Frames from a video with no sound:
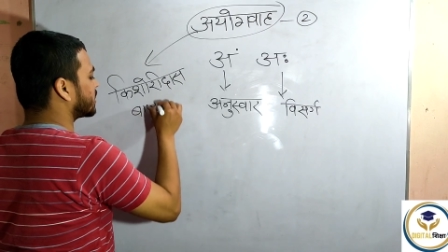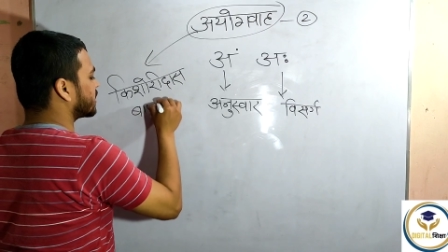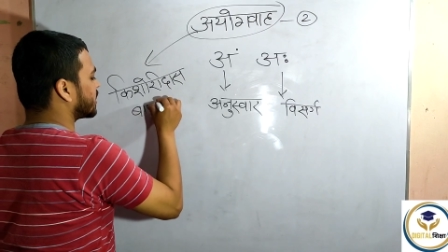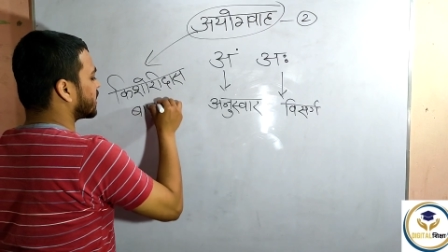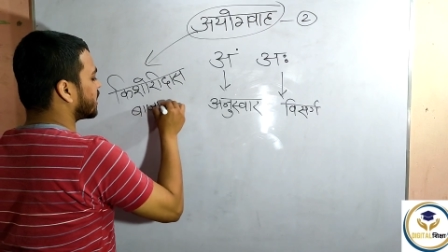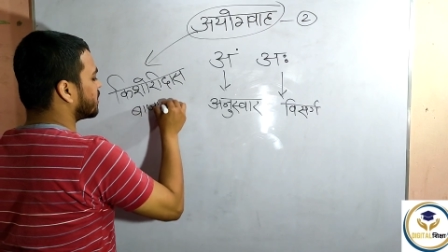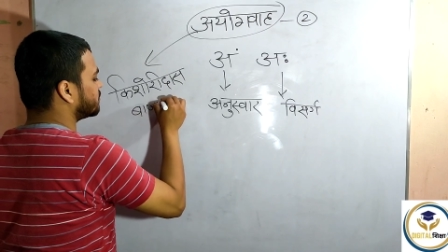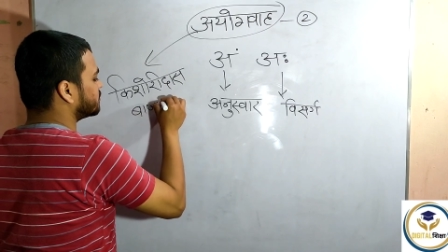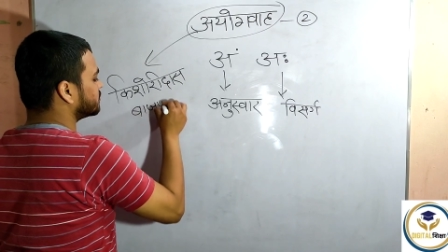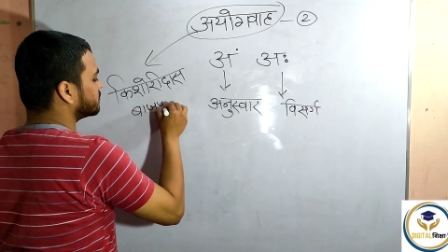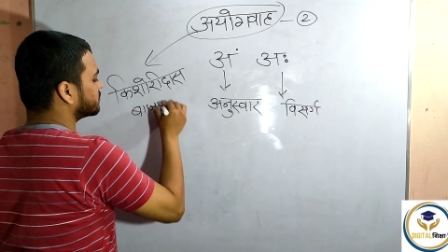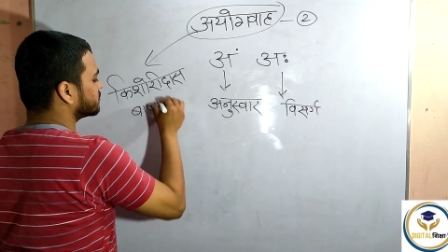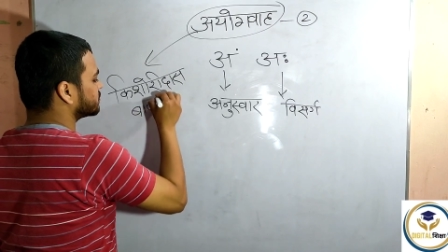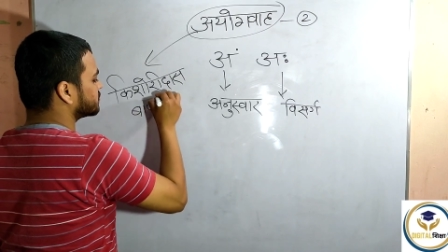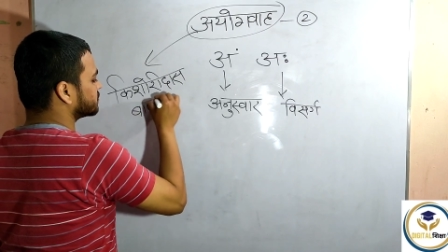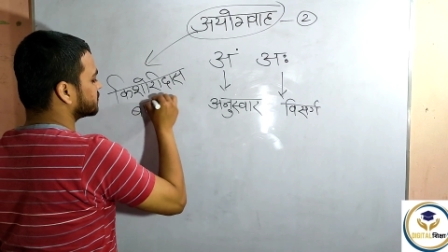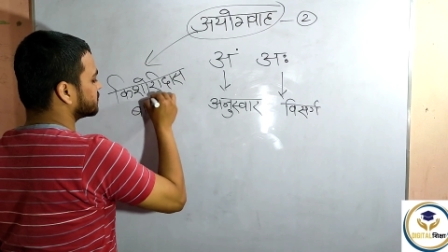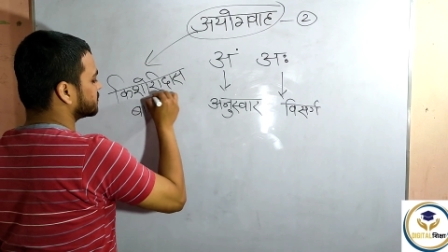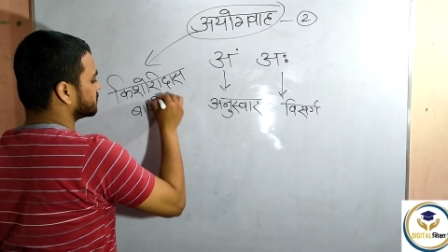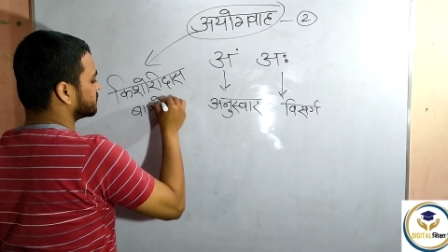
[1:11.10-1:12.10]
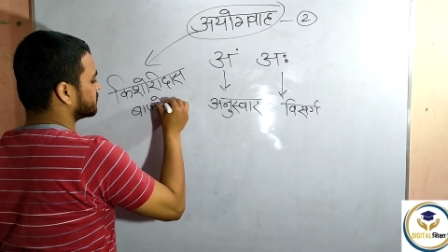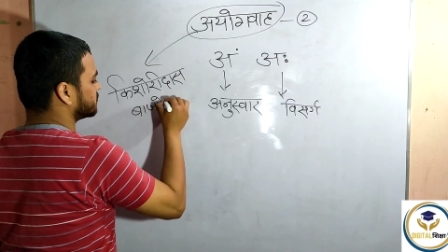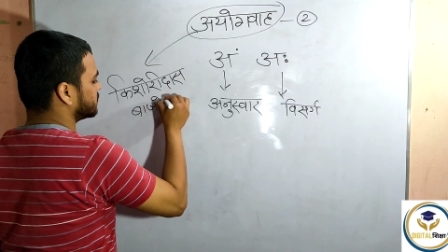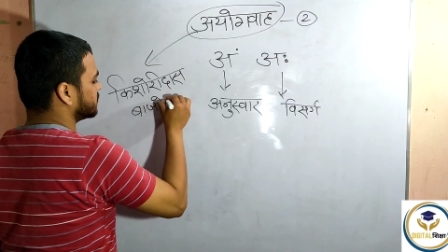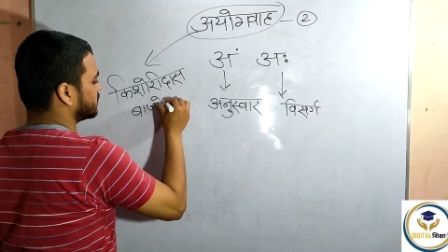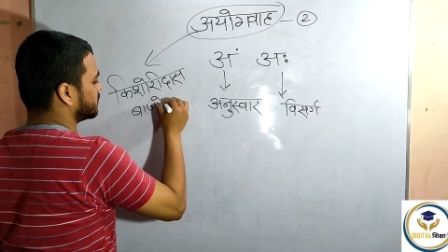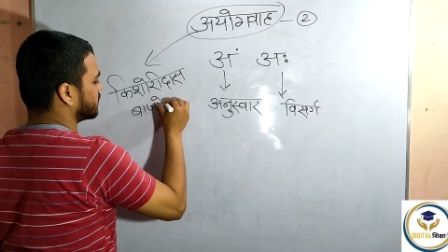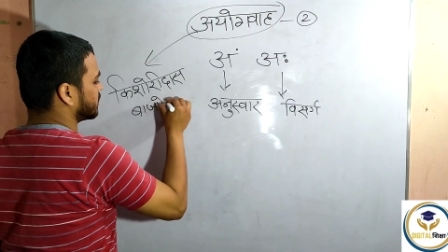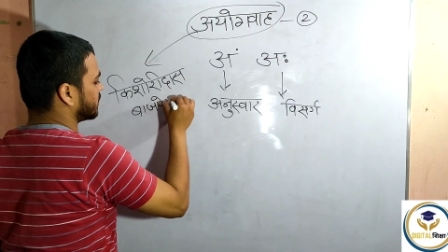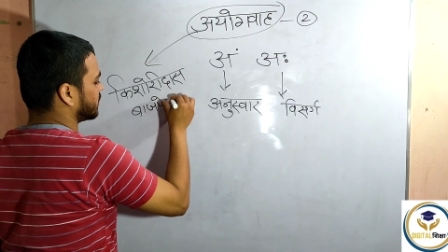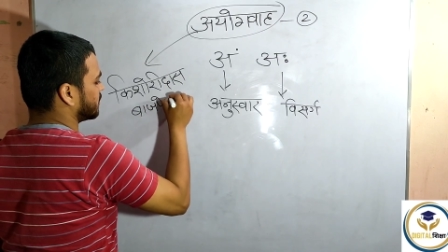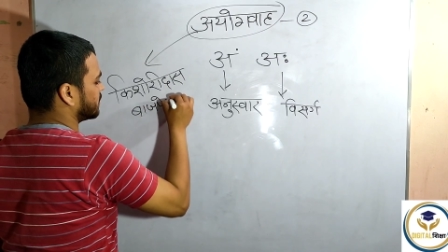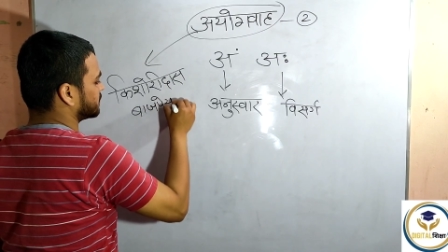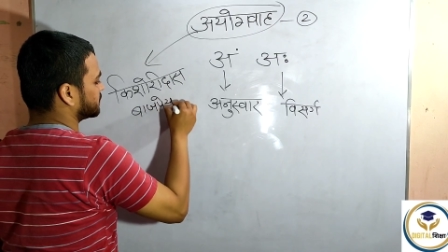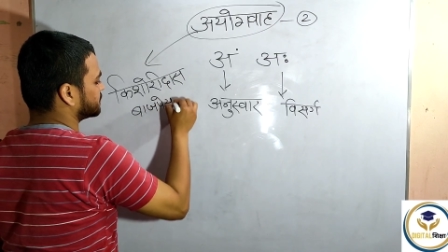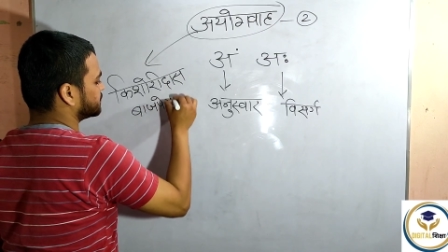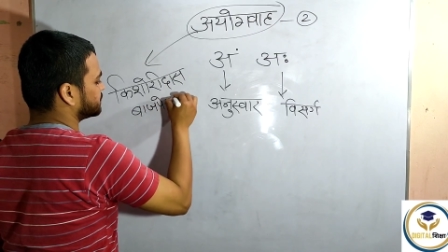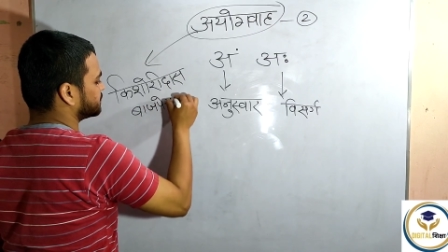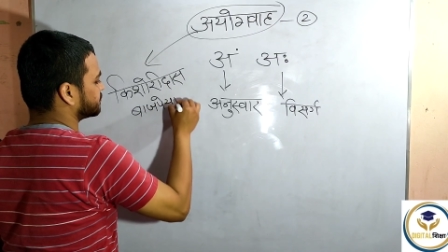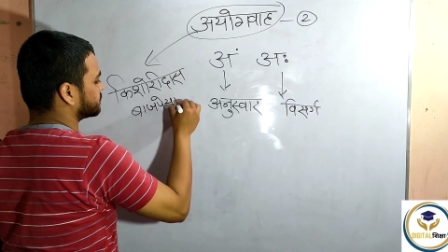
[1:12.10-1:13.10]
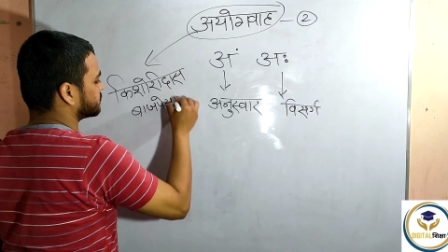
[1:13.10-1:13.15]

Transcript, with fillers: बा का नाम दिया है